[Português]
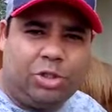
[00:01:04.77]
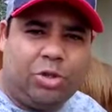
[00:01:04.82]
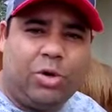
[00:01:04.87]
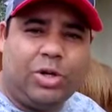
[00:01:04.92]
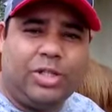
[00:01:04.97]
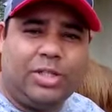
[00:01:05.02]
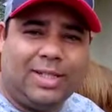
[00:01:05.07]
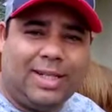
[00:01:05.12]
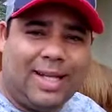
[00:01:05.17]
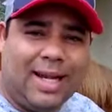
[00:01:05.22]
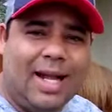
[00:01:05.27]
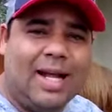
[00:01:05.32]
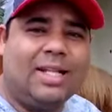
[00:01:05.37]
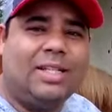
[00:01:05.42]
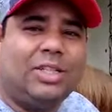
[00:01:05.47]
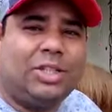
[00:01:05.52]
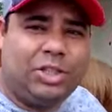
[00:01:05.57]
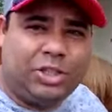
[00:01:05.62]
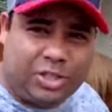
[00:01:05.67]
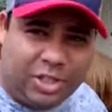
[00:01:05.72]
dois
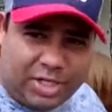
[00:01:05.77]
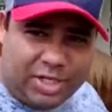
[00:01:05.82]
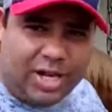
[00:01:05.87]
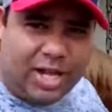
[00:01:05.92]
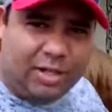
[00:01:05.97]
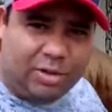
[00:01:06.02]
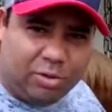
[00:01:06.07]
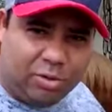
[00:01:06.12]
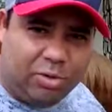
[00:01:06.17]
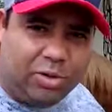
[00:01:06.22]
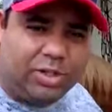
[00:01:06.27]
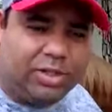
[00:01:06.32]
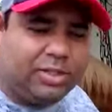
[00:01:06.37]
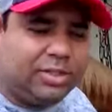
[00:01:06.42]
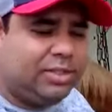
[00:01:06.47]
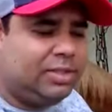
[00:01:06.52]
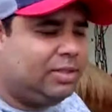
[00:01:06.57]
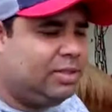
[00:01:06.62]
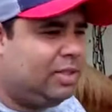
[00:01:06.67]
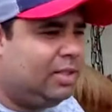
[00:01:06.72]
grandes
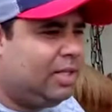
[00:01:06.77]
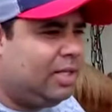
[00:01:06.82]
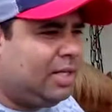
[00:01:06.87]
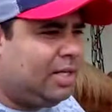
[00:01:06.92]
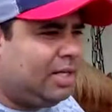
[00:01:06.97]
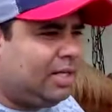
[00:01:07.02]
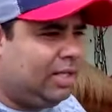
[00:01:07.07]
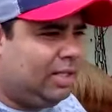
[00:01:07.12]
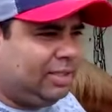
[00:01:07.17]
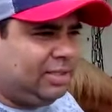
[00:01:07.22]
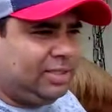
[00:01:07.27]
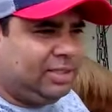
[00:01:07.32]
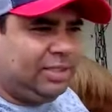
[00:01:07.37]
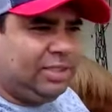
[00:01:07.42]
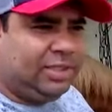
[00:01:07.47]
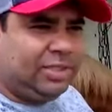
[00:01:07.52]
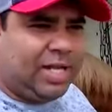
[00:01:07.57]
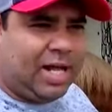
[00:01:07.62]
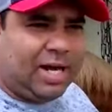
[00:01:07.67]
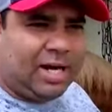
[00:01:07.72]
treinadores que se
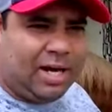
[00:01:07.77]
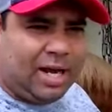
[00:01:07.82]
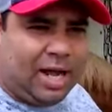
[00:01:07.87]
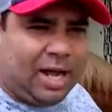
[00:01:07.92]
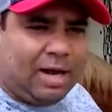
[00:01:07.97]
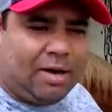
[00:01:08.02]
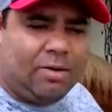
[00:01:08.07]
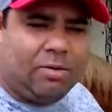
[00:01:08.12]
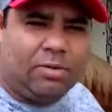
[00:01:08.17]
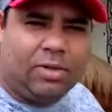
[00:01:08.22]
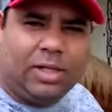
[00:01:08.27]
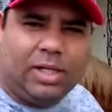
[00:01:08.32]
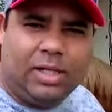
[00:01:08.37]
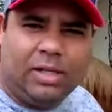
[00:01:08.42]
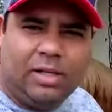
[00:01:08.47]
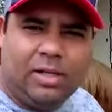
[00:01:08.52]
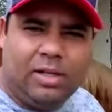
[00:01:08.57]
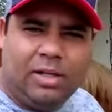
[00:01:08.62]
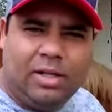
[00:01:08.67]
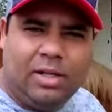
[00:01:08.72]
destacaram, né?
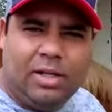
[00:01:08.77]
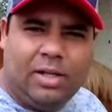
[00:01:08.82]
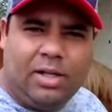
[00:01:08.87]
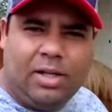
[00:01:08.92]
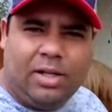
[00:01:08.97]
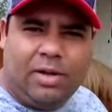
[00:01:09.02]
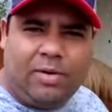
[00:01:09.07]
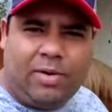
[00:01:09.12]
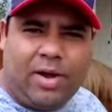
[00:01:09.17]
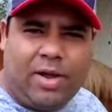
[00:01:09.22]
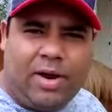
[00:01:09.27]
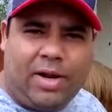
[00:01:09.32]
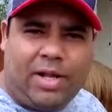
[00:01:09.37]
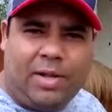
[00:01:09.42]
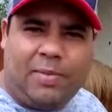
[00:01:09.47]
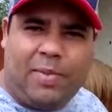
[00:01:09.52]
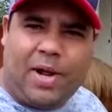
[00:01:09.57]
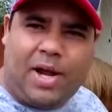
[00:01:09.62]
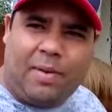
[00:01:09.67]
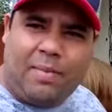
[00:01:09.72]
Eu quero
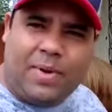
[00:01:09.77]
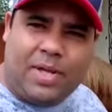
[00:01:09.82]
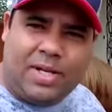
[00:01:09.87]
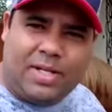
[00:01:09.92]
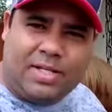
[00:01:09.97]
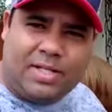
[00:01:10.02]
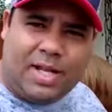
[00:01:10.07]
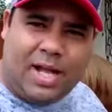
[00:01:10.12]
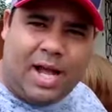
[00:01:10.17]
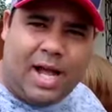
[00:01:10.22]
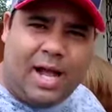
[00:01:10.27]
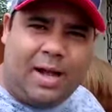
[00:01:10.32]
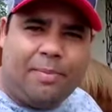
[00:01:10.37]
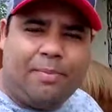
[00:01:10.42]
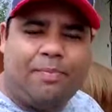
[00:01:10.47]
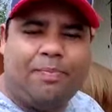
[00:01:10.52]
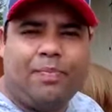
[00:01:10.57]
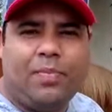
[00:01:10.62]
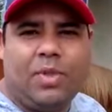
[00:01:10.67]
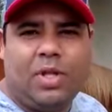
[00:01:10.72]
aqui parabenizar
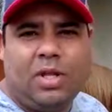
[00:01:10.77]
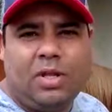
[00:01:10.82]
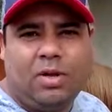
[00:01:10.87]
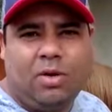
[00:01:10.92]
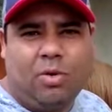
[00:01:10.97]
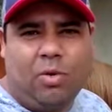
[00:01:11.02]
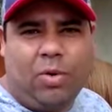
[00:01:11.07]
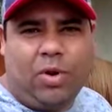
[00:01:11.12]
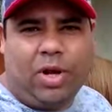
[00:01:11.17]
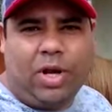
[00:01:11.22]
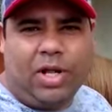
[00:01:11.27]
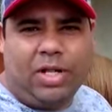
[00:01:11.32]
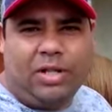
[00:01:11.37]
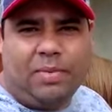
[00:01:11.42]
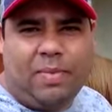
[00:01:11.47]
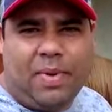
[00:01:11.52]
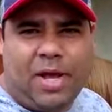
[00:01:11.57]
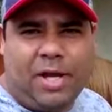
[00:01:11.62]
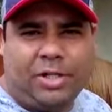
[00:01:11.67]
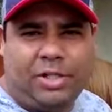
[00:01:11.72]
o
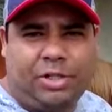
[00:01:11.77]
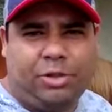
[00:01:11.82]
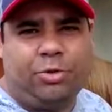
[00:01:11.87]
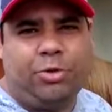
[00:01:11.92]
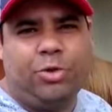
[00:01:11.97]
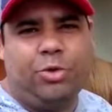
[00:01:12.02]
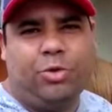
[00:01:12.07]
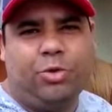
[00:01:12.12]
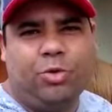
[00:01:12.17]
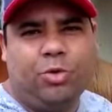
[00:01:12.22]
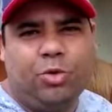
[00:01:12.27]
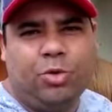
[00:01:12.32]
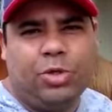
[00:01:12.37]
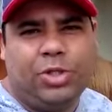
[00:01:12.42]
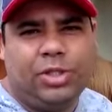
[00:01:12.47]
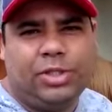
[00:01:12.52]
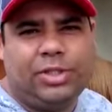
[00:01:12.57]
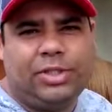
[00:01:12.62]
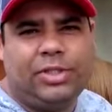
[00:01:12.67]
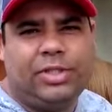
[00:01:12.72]
grande mestre Júnior
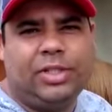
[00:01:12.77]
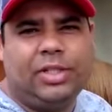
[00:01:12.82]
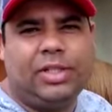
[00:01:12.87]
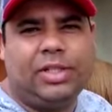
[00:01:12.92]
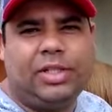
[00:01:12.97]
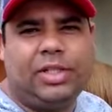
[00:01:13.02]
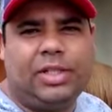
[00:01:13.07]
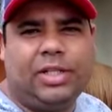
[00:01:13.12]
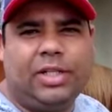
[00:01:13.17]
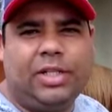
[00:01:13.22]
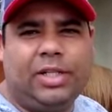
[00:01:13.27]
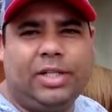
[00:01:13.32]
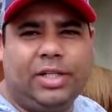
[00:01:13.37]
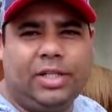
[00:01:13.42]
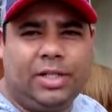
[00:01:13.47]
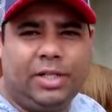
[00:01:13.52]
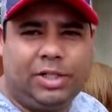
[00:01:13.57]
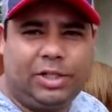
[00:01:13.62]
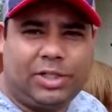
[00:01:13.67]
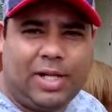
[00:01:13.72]
Nunes,
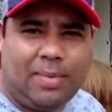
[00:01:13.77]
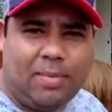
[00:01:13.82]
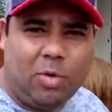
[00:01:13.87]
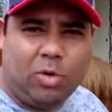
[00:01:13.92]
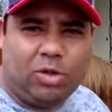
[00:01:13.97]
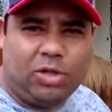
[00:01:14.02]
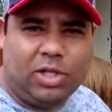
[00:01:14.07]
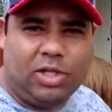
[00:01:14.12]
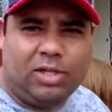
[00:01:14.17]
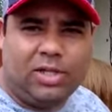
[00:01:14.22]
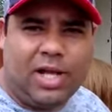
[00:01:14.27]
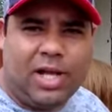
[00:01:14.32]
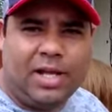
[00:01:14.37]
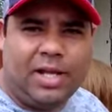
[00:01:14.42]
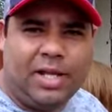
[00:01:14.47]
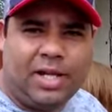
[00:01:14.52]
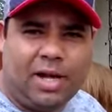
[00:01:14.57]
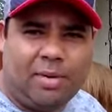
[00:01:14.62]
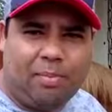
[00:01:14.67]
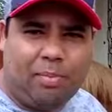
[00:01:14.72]
que está montando na
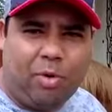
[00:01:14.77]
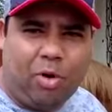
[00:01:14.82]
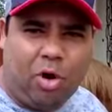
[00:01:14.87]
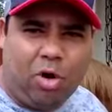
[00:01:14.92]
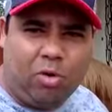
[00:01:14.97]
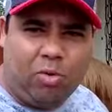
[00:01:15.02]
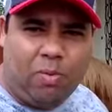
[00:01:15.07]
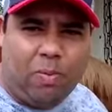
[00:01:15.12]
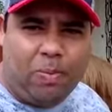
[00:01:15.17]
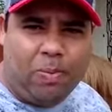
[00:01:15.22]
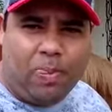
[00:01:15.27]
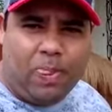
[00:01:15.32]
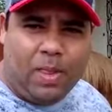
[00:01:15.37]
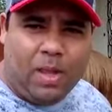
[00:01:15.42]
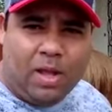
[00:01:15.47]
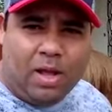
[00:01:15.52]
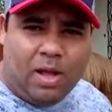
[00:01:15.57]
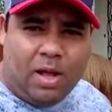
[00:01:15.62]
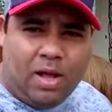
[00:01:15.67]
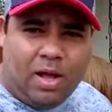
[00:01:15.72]
Rica Apolo.
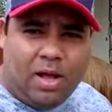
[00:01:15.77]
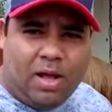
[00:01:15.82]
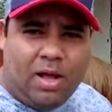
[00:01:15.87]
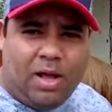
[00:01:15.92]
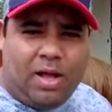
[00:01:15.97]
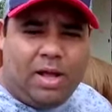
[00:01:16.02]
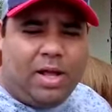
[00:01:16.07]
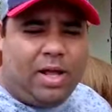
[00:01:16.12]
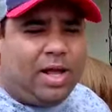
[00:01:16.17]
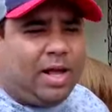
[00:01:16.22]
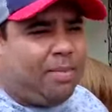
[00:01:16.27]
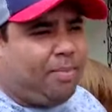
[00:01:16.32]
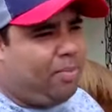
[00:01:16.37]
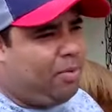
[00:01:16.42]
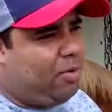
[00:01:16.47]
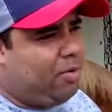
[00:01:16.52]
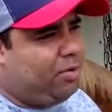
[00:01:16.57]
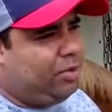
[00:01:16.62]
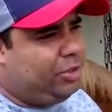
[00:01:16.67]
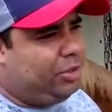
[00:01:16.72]
É,
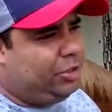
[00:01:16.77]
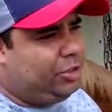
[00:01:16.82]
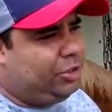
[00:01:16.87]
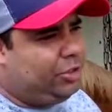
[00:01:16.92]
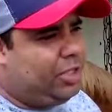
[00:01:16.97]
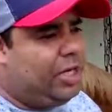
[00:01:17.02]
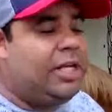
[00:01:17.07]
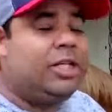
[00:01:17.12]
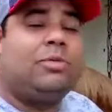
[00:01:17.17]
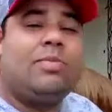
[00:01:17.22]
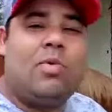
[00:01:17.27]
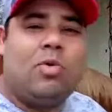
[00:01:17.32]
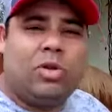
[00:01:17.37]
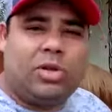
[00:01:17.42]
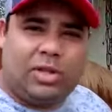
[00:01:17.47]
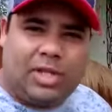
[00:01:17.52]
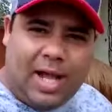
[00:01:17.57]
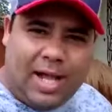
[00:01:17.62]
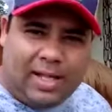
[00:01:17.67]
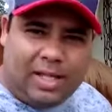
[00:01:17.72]
após três
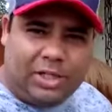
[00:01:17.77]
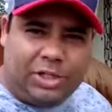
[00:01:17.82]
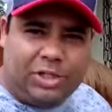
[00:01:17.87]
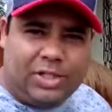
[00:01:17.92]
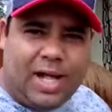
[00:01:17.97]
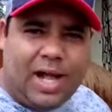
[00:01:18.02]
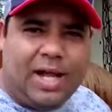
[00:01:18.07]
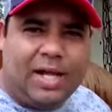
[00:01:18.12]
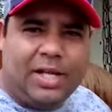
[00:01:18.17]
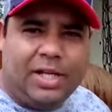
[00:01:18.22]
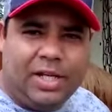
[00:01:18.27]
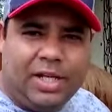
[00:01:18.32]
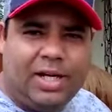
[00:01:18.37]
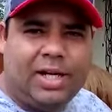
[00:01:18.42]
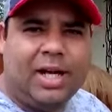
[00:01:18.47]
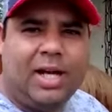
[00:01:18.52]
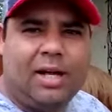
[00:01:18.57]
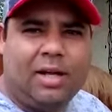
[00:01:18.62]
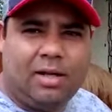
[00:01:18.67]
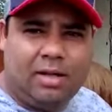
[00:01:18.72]
montadas na
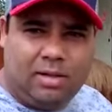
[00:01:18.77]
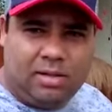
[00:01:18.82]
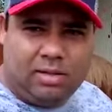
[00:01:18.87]
Rica,